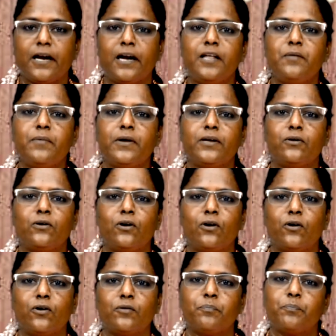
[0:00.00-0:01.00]

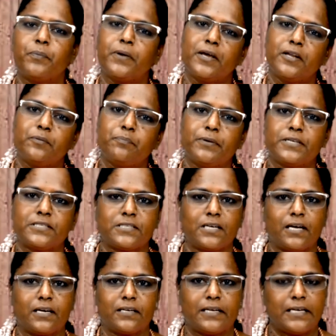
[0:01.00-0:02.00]
எளிமையுள்ளோர் பேறு
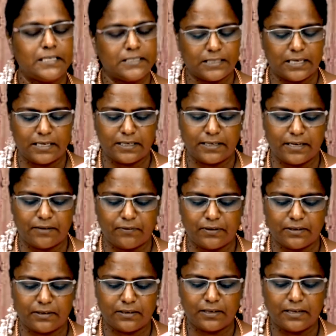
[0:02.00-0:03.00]
பெற்றார் என்றார்
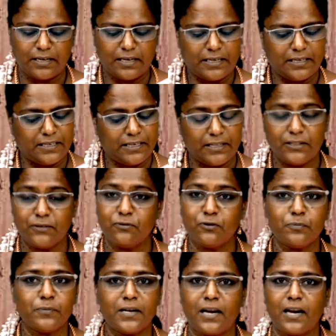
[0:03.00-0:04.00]
இறைவன்
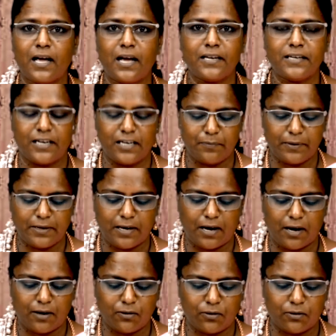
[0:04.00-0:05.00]
எதுவும் இல்லா
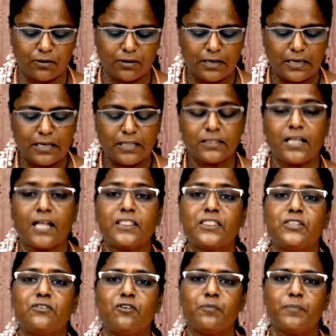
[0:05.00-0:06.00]
எளிமையானோர்
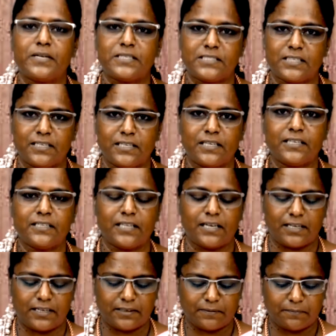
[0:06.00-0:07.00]
தத்துவம் என்றனர்
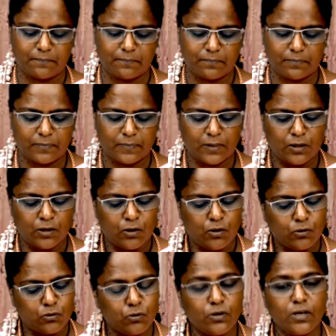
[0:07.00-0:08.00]
இதனை
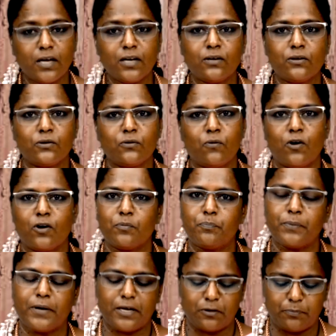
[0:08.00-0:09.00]
துயருவோர்
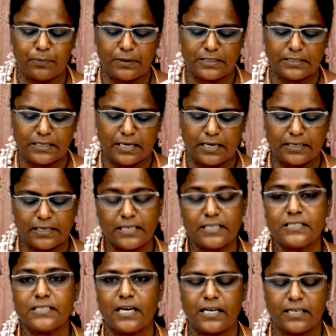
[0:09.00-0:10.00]
பேறு பெற்றார்
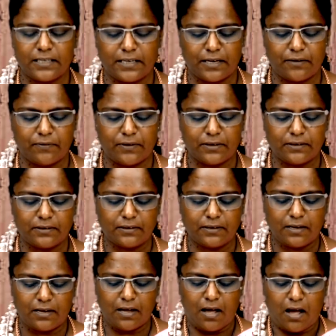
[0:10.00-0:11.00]
என்றார் இறைவன்
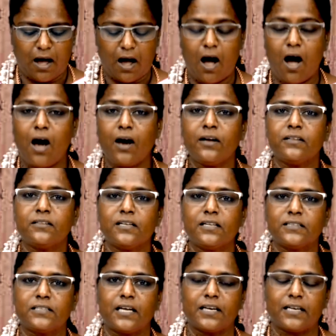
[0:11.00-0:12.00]

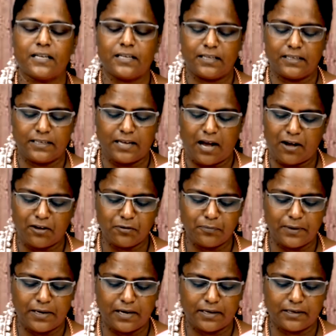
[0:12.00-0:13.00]
ஆறுதல் தர
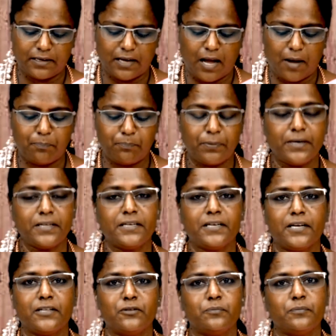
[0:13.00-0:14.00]
யாரும் இல்லை அப்படி
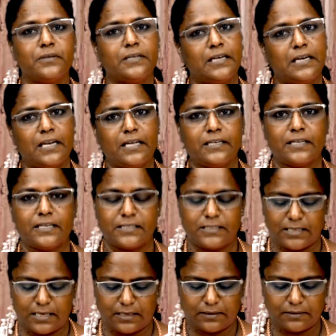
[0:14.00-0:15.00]
ஏதும் இல்லை
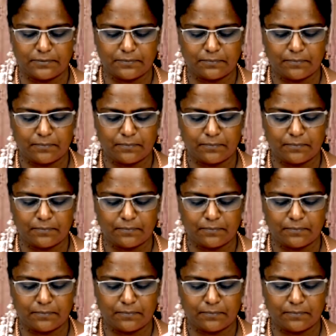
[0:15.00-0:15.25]
என்றார்